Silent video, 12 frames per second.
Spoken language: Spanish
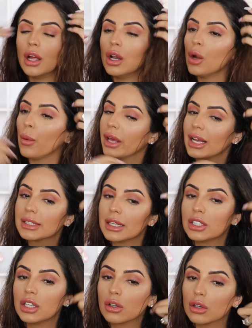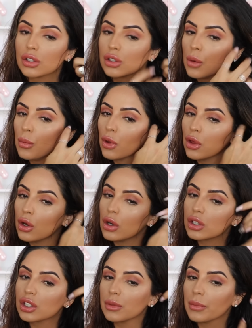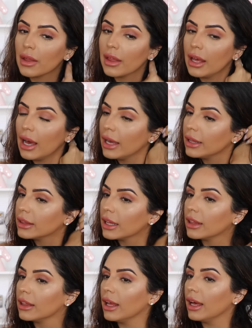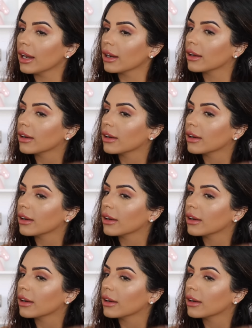Lo voy a hacer, chicos, como Dios me dé a entender.